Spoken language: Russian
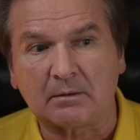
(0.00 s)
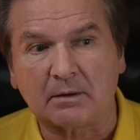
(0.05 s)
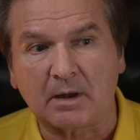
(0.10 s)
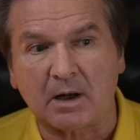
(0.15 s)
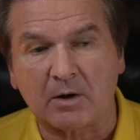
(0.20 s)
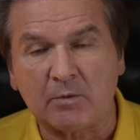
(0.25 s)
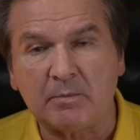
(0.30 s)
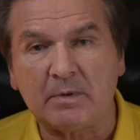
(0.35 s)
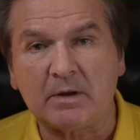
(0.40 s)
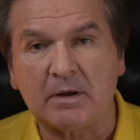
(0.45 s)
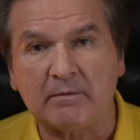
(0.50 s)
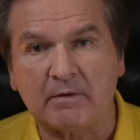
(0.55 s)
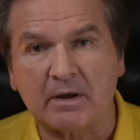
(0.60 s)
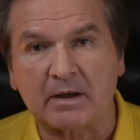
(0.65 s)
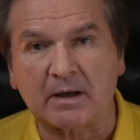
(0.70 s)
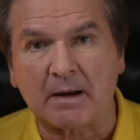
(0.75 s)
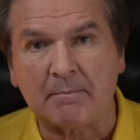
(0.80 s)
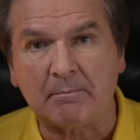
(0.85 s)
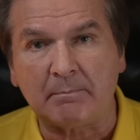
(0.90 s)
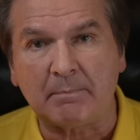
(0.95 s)

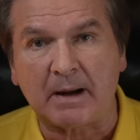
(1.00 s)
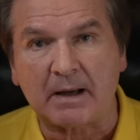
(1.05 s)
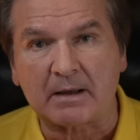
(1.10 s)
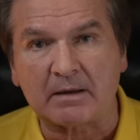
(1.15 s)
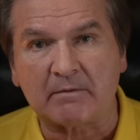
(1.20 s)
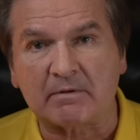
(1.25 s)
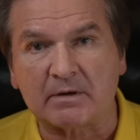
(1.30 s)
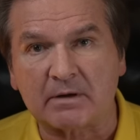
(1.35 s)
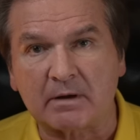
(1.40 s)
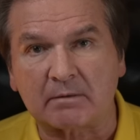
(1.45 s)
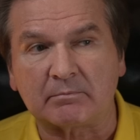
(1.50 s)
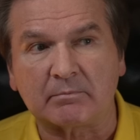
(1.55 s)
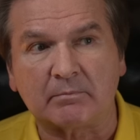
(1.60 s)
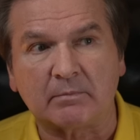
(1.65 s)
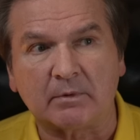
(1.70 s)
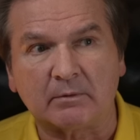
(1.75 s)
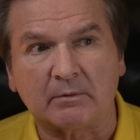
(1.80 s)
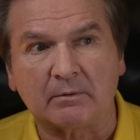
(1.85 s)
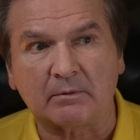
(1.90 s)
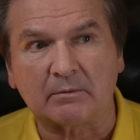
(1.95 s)
алюминиевой компании,
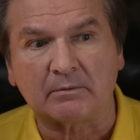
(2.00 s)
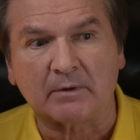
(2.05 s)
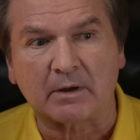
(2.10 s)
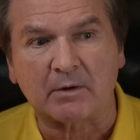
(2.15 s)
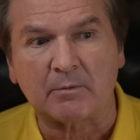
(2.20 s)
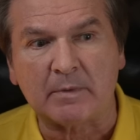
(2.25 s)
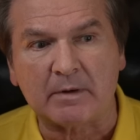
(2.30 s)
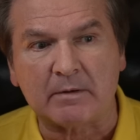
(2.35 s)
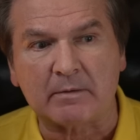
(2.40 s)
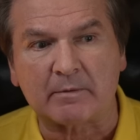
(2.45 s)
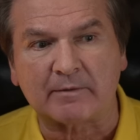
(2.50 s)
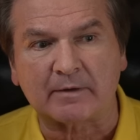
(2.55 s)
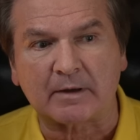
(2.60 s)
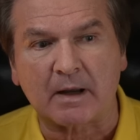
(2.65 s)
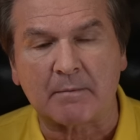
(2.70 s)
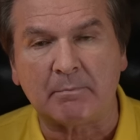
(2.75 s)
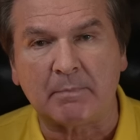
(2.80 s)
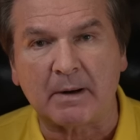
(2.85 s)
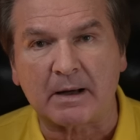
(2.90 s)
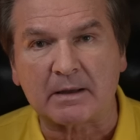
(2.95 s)
в алюминиевой
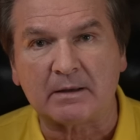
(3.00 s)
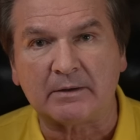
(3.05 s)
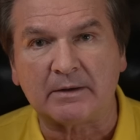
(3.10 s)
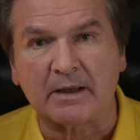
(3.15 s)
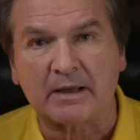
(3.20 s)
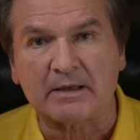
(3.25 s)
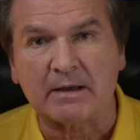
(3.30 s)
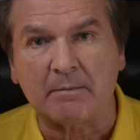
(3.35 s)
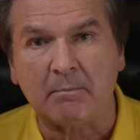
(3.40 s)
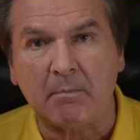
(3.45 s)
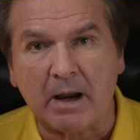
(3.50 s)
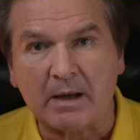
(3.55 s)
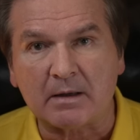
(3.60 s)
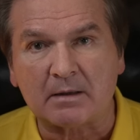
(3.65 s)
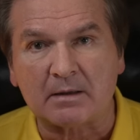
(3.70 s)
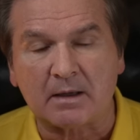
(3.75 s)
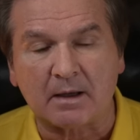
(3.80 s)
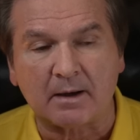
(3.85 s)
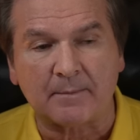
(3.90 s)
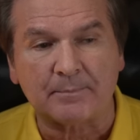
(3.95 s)
компании на
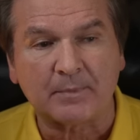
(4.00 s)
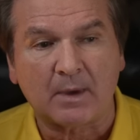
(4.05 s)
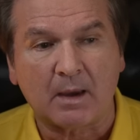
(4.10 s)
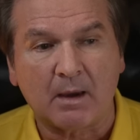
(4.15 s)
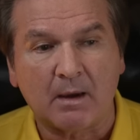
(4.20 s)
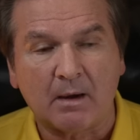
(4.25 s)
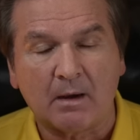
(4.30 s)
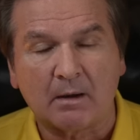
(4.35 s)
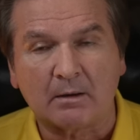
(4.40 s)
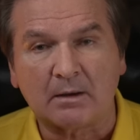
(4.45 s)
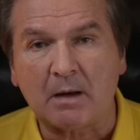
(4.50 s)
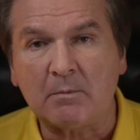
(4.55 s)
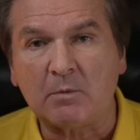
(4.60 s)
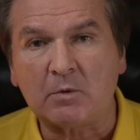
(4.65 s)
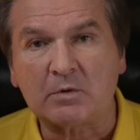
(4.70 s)
Ямайке, там